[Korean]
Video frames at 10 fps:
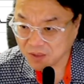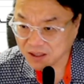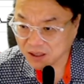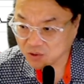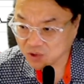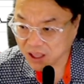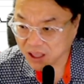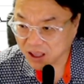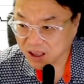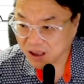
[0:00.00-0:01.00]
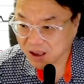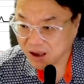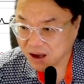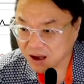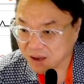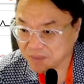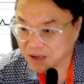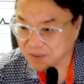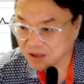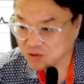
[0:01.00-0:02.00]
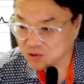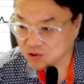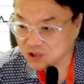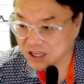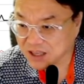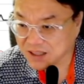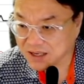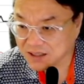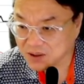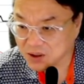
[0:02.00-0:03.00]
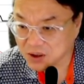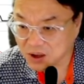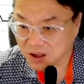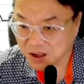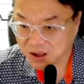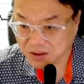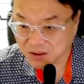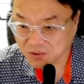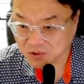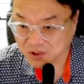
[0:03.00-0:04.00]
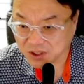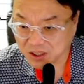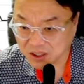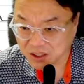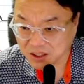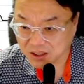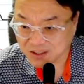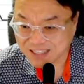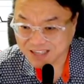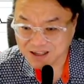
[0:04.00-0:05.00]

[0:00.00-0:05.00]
얼마나 눈에 아, 빨리빨리 들어놓느냐에 따라서 여러분들이